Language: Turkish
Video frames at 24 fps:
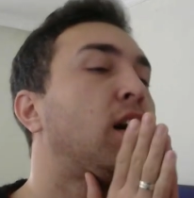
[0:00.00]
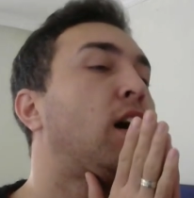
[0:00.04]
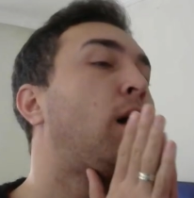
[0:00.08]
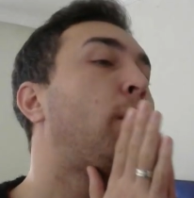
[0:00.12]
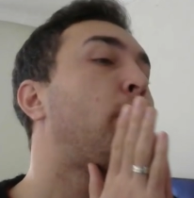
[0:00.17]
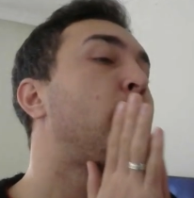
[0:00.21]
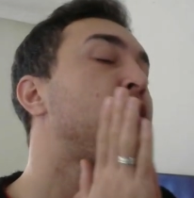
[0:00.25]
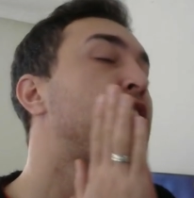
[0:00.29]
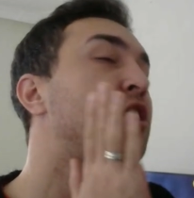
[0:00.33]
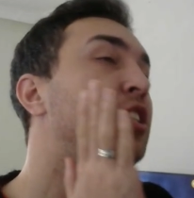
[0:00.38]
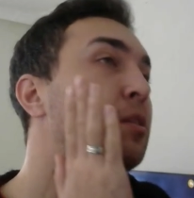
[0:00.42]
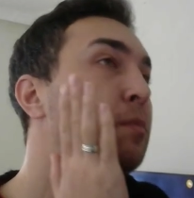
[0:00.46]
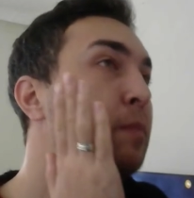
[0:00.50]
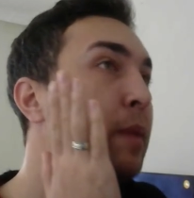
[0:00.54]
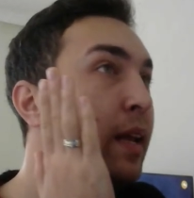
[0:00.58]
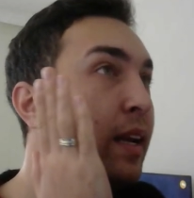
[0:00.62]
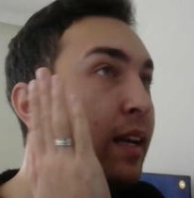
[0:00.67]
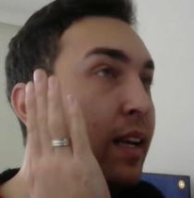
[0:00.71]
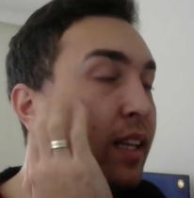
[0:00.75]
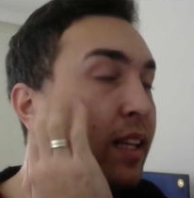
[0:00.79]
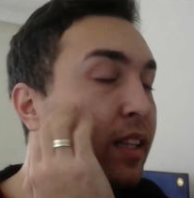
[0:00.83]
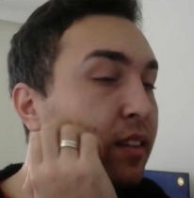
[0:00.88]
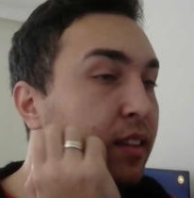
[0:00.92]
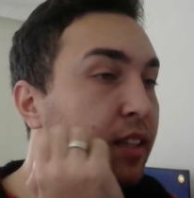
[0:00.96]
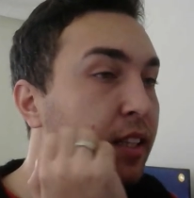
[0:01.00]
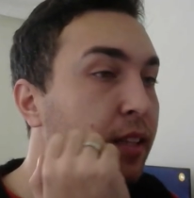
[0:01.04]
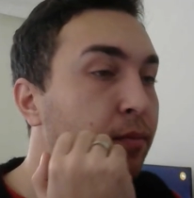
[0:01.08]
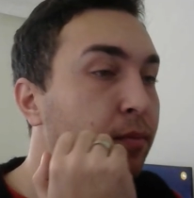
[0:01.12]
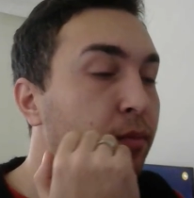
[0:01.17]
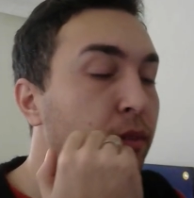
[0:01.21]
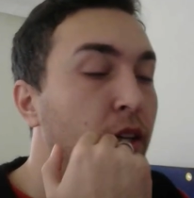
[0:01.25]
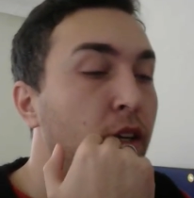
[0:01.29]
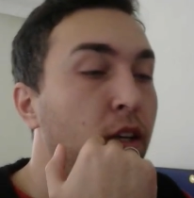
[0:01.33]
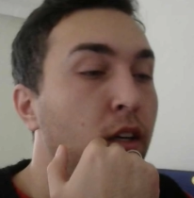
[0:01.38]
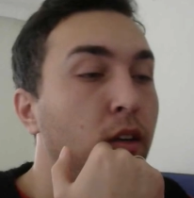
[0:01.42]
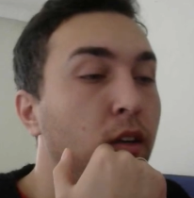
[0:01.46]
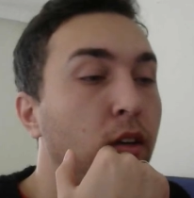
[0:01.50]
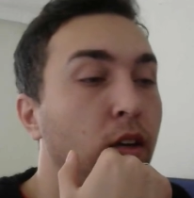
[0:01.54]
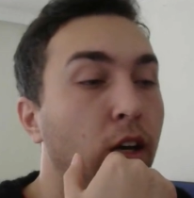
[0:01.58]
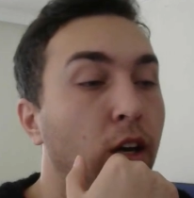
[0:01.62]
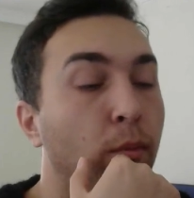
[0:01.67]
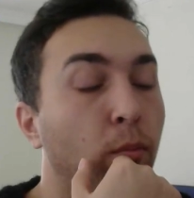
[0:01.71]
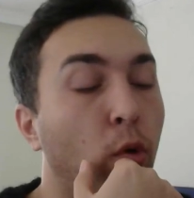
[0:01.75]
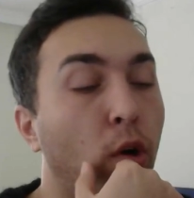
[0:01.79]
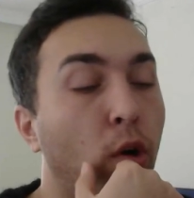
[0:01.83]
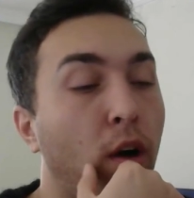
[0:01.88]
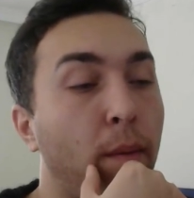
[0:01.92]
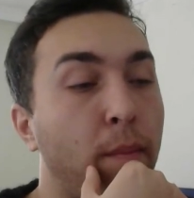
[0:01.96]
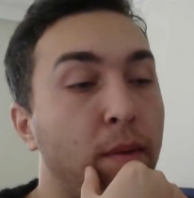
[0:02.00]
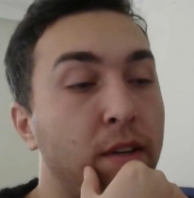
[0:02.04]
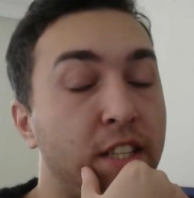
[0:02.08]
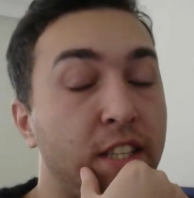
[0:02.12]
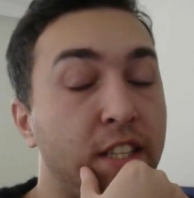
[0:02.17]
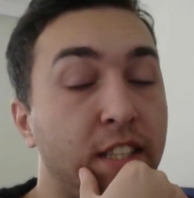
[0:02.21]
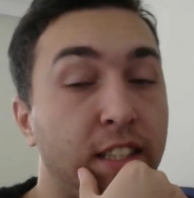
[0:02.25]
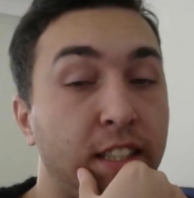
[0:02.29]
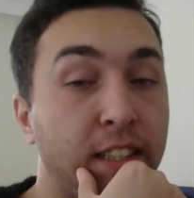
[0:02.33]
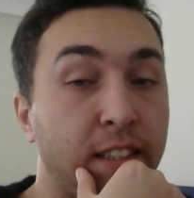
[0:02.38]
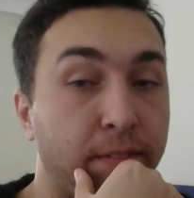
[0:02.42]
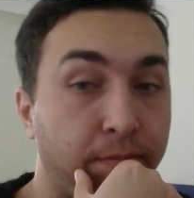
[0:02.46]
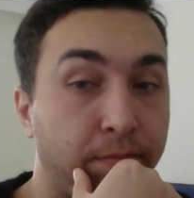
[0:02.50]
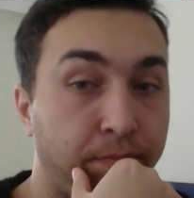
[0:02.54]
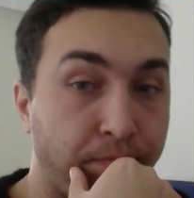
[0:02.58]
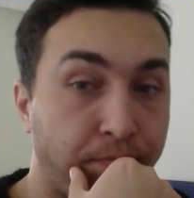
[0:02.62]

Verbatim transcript: Amacını belli etti. E, bu amacını